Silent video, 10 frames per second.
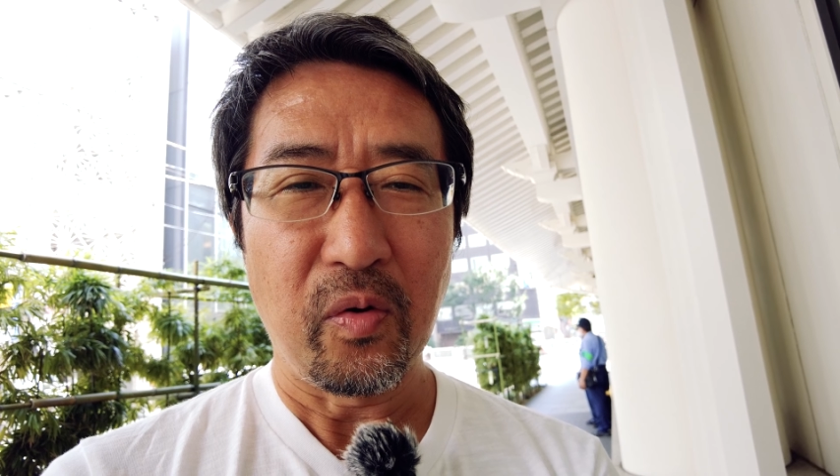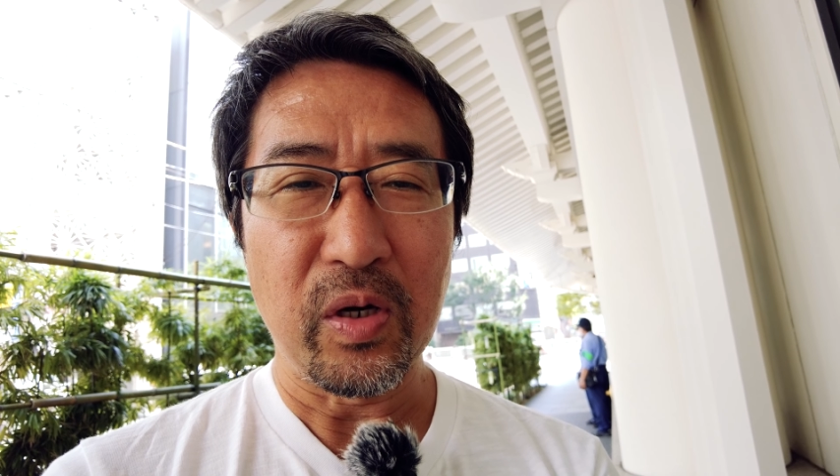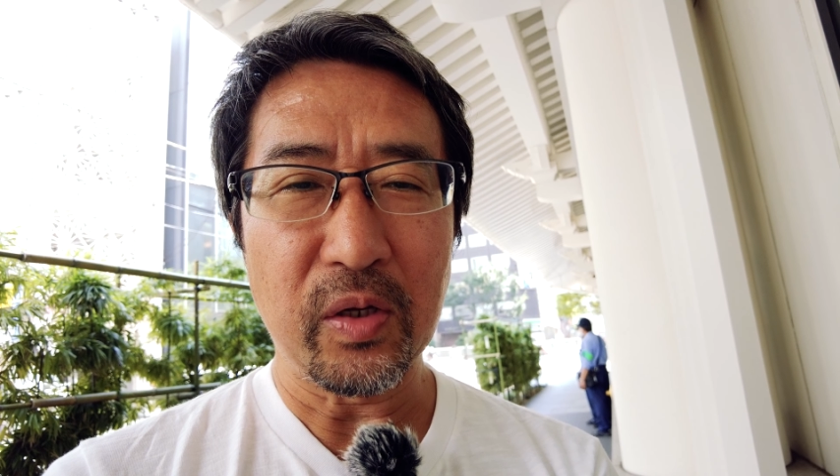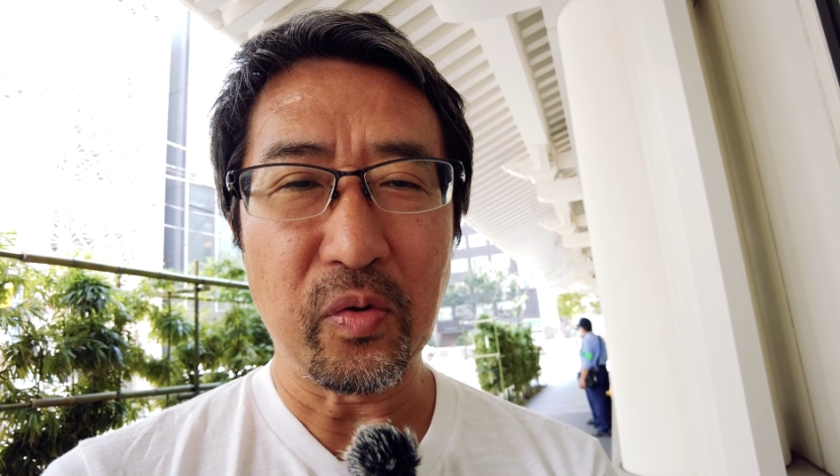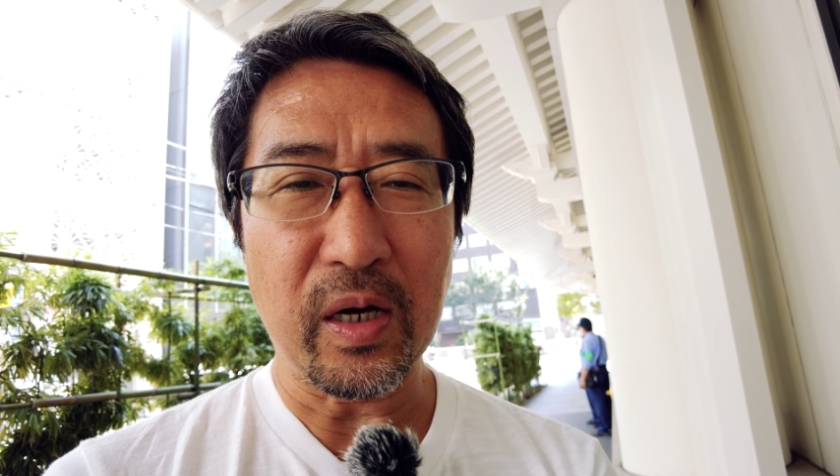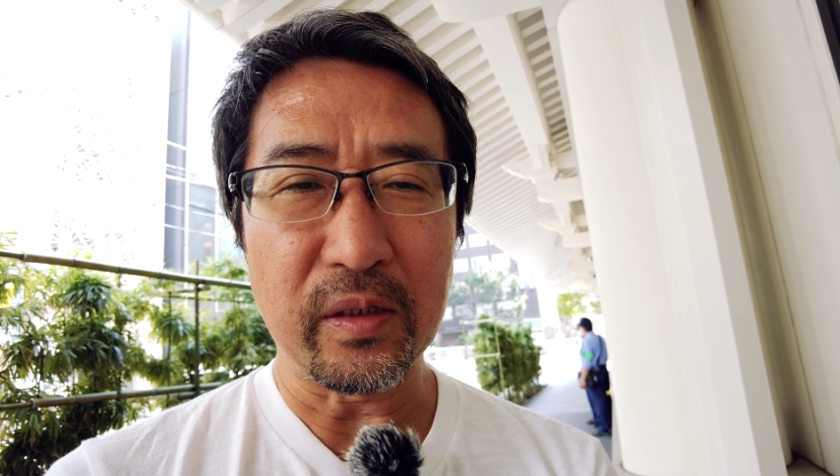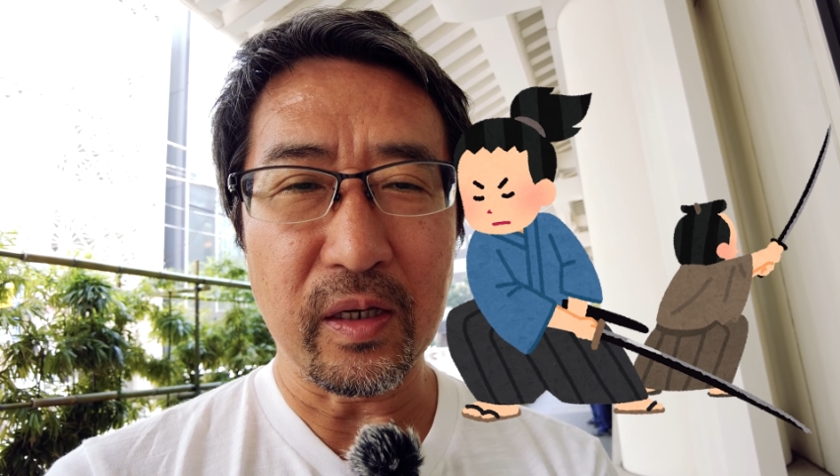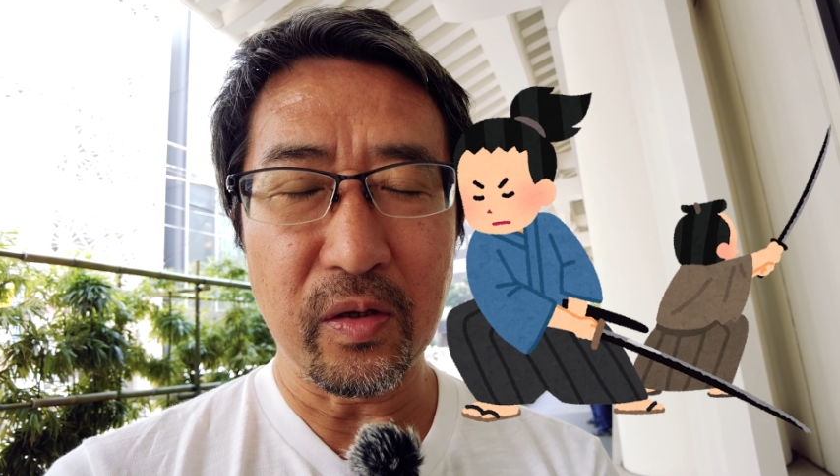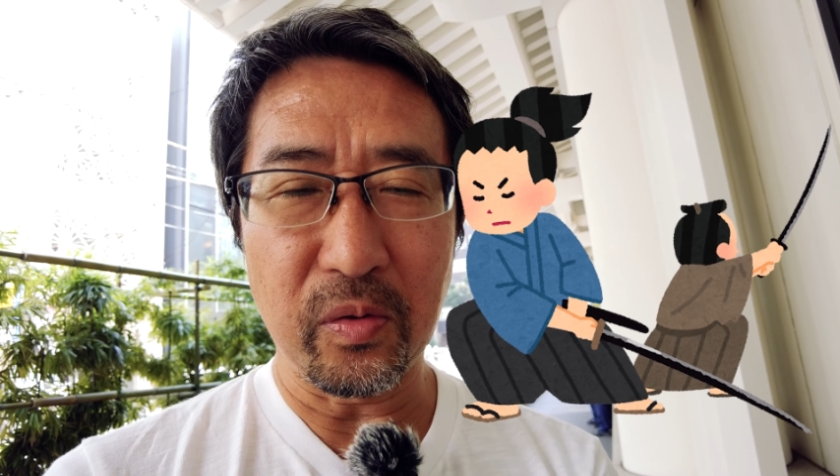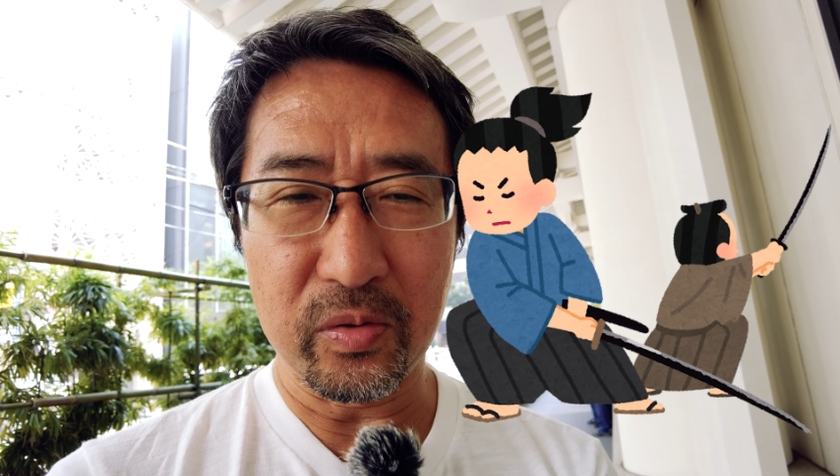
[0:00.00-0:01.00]
親の
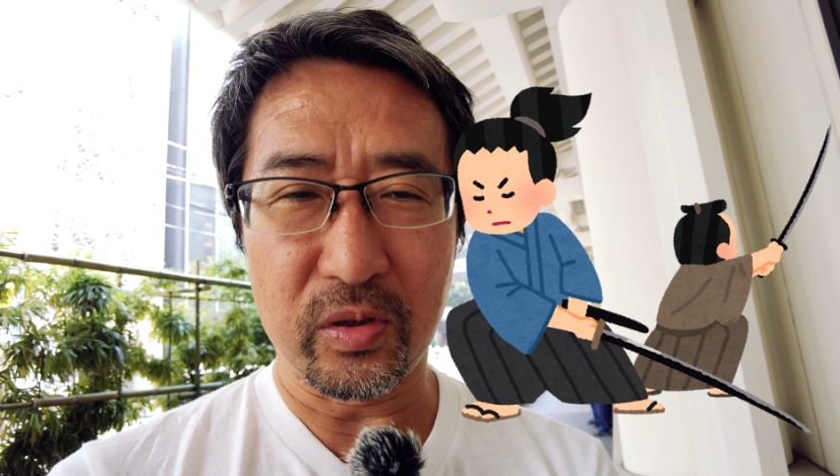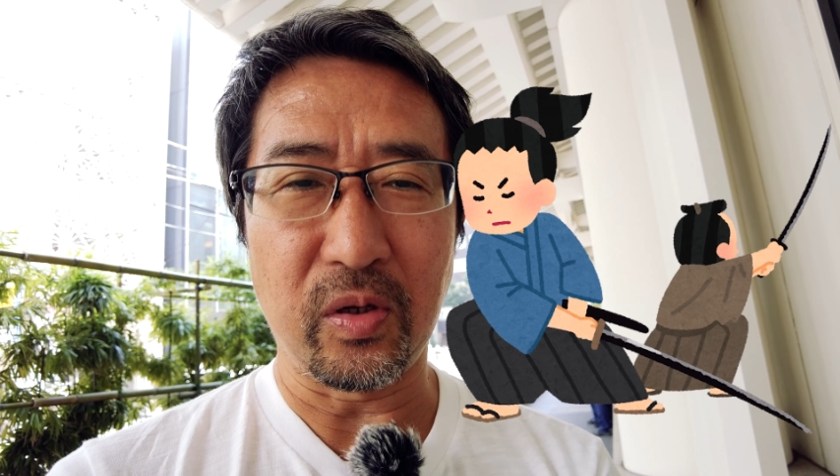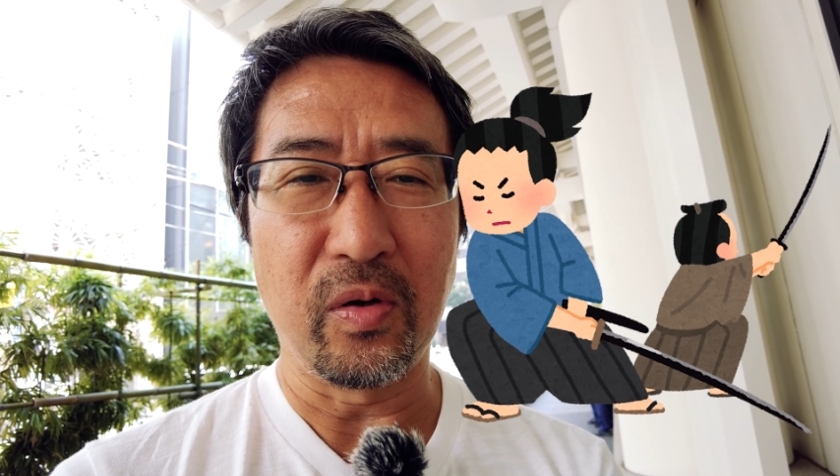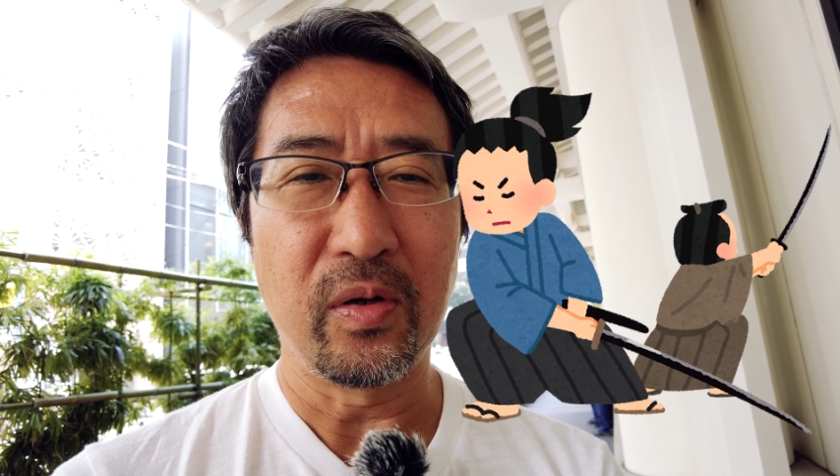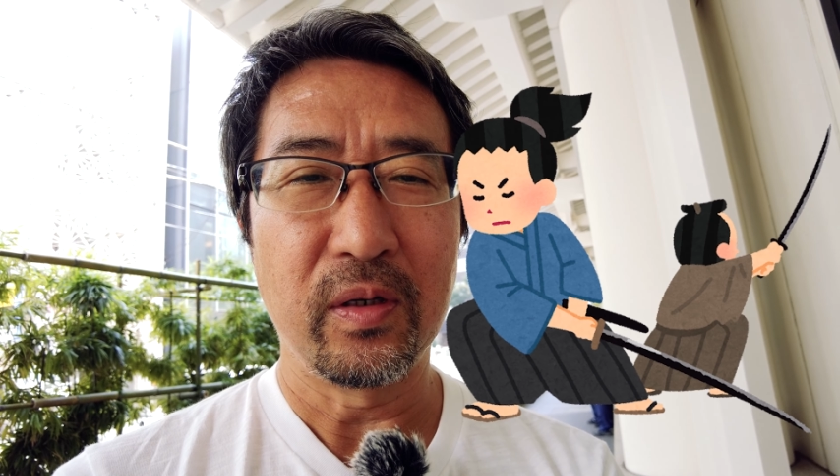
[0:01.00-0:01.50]
敵を討つと